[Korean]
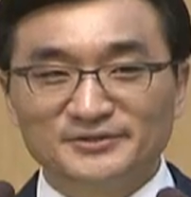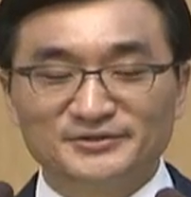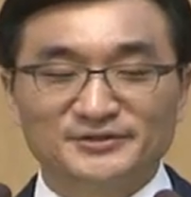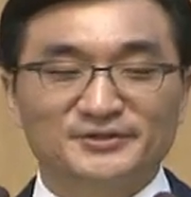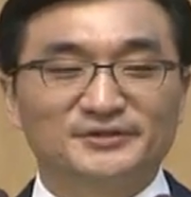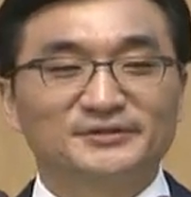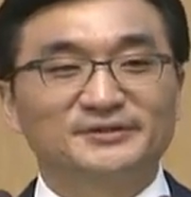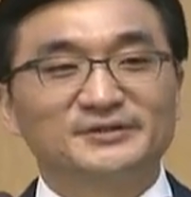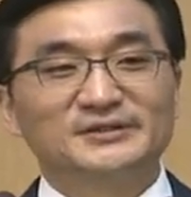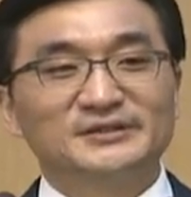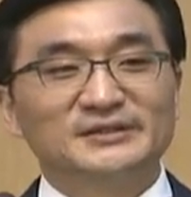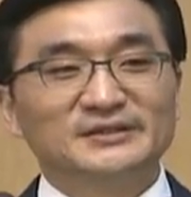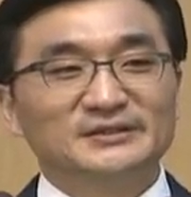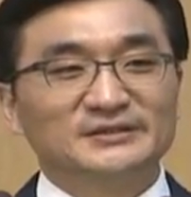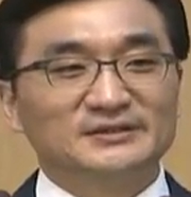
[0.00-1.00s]
서서
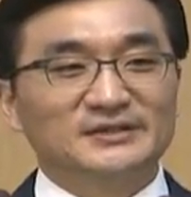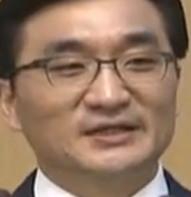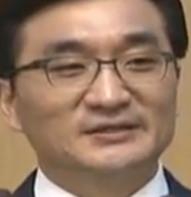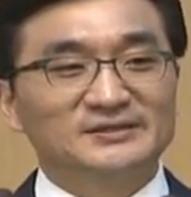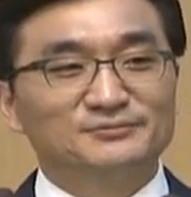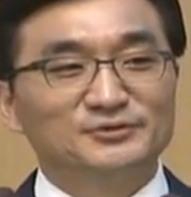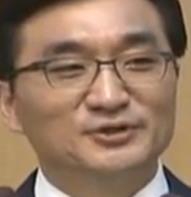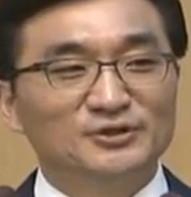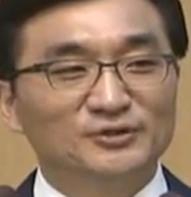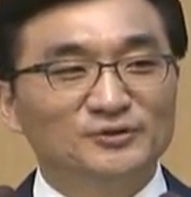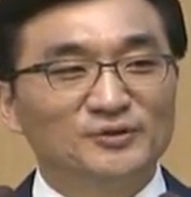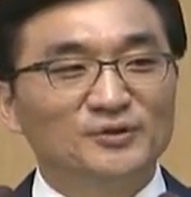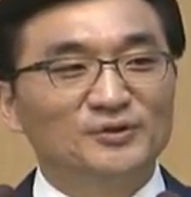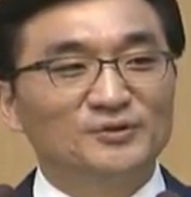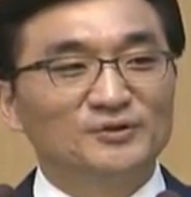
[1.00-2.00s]
그가
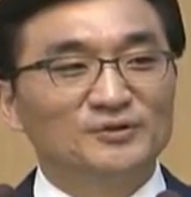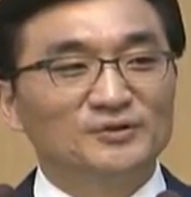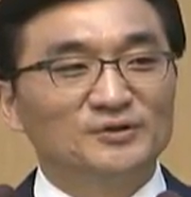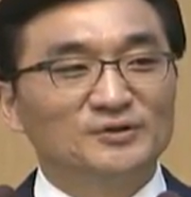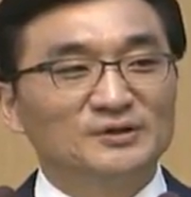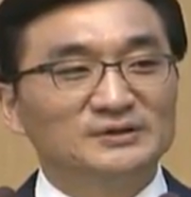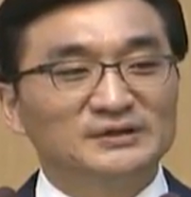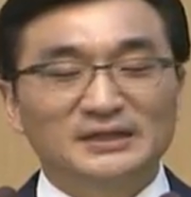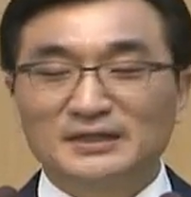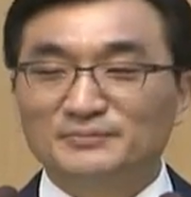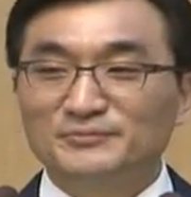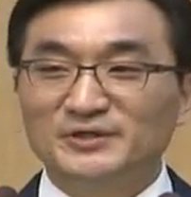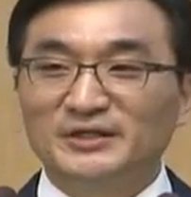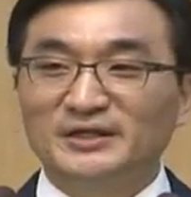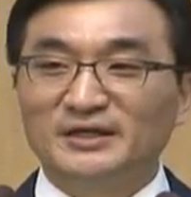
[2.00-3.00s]
히브리어로
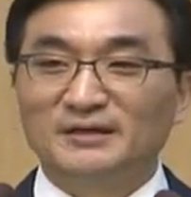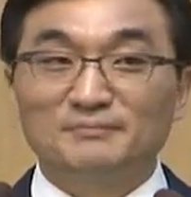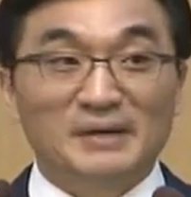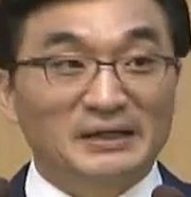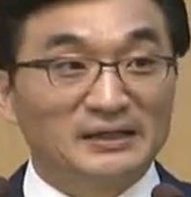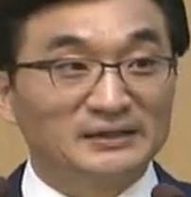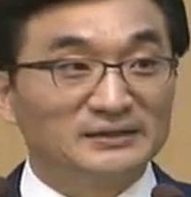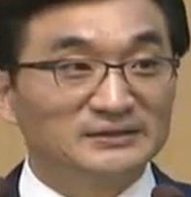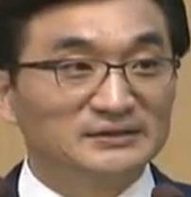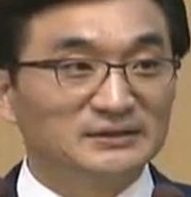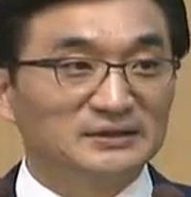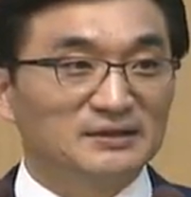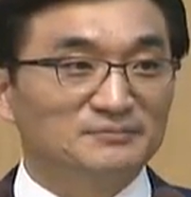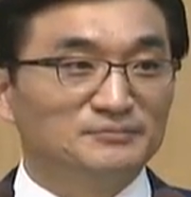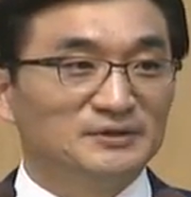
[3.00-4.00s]
사람들에게 말하기
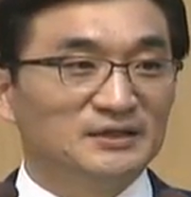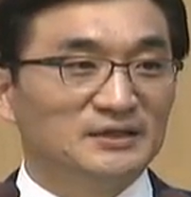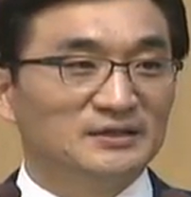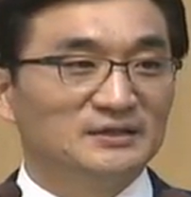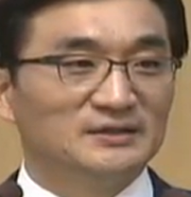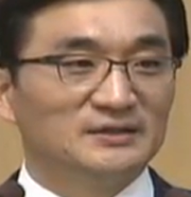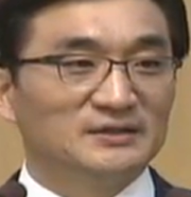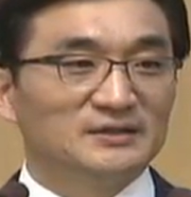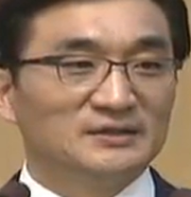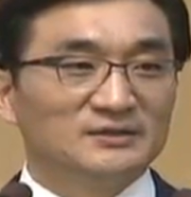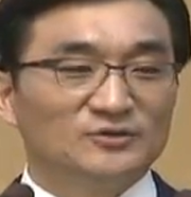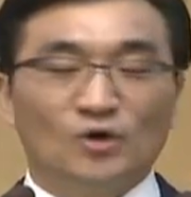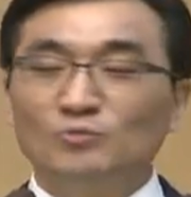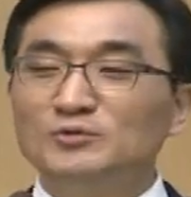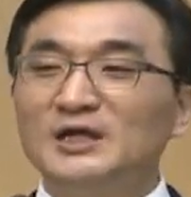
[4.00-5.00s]
시작합니다.
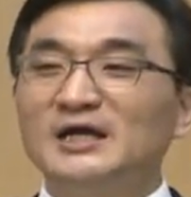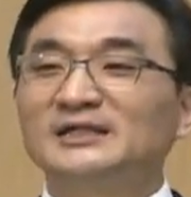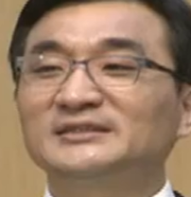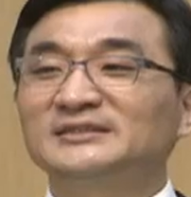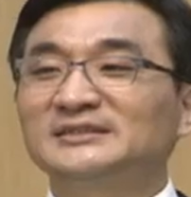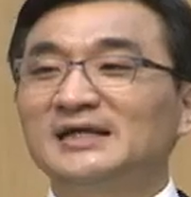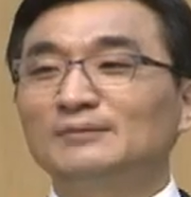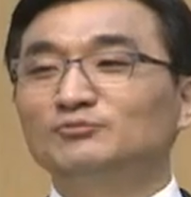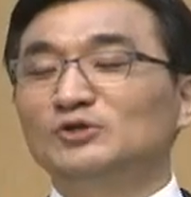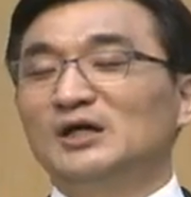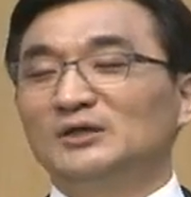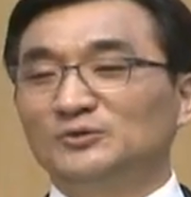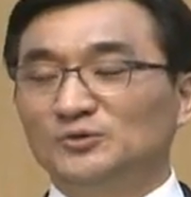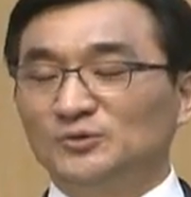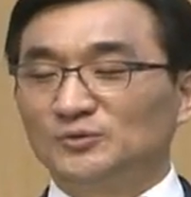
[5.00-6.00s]
너무나
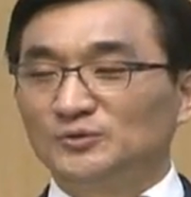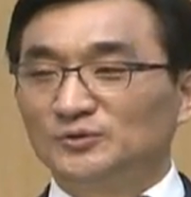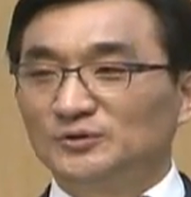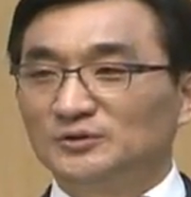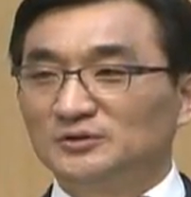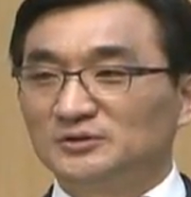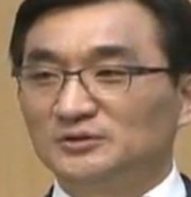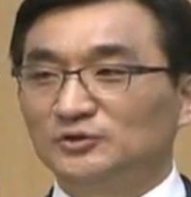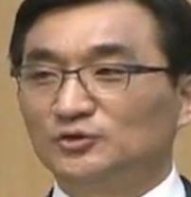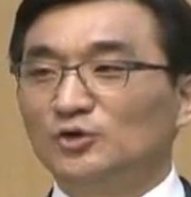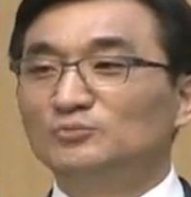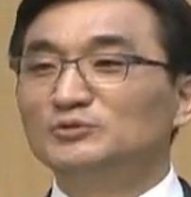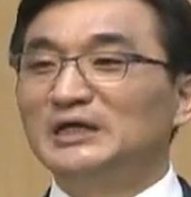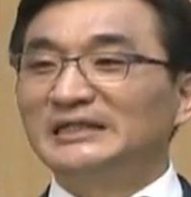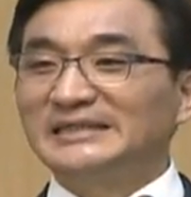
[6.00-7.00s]
차분하고 그리고
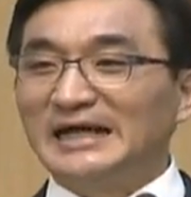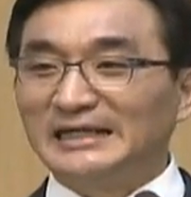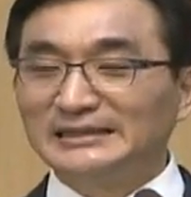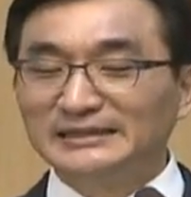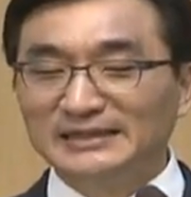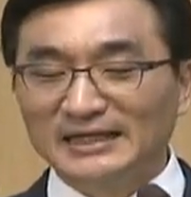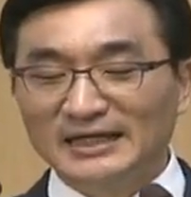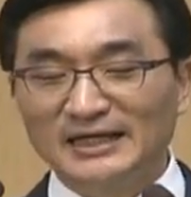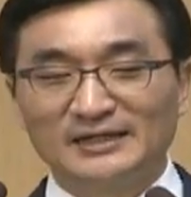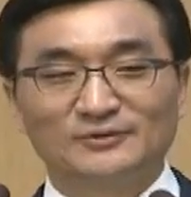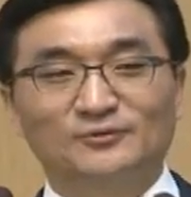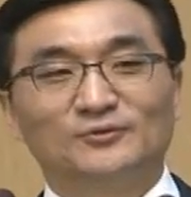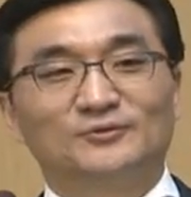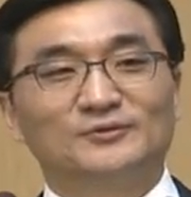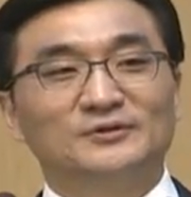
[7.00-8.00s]
너무나
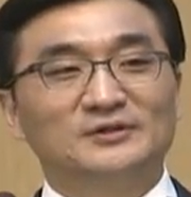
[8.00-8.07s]
당당하고